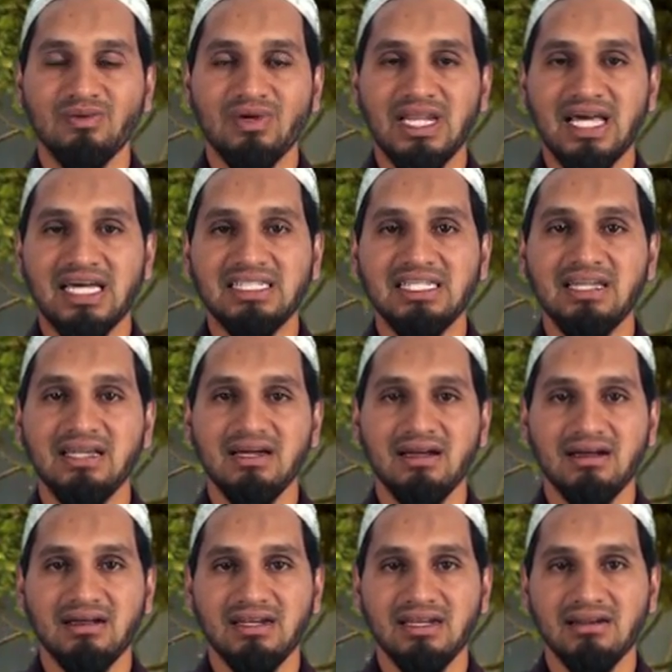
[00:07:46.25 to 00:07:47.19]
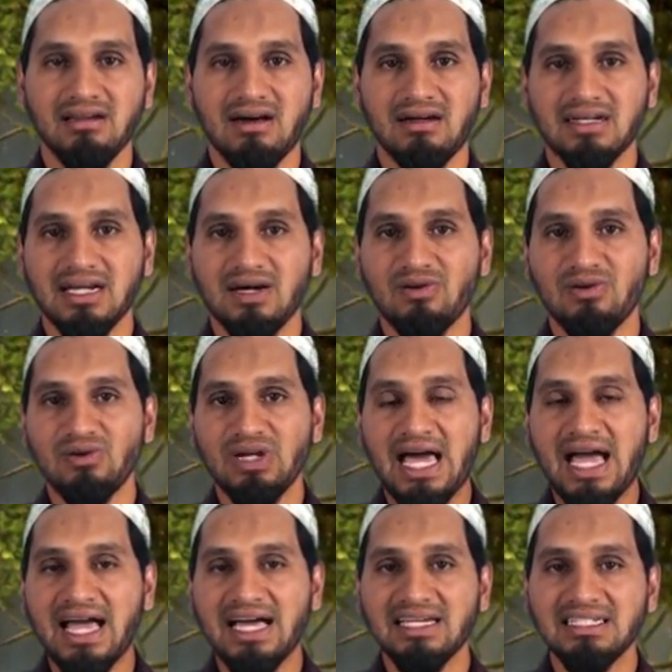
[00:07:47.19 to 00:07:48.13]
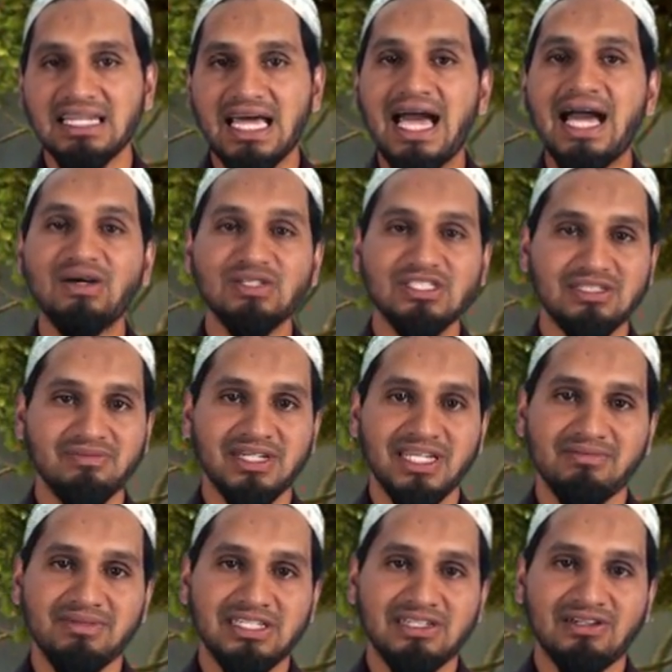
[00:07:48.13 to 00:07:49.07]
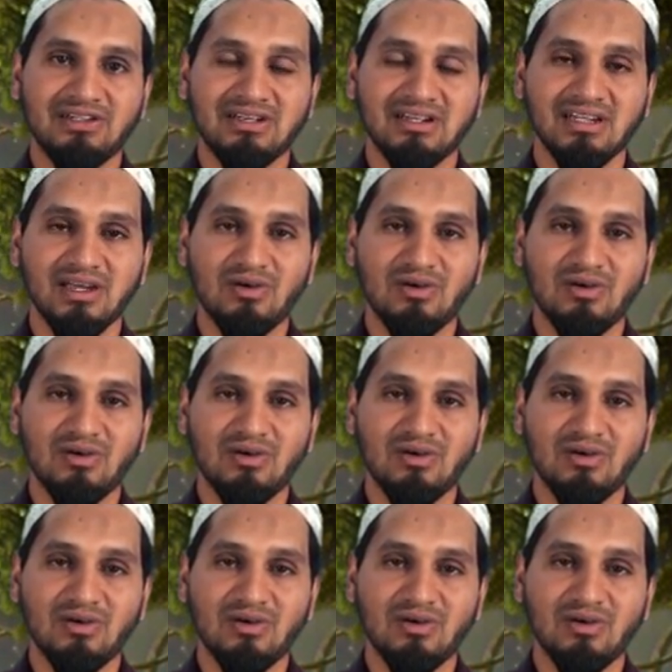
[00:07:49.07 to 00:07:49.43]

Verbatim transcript: เวลาที่เราล้างเท้าใช่ไหมครับพี่น้อง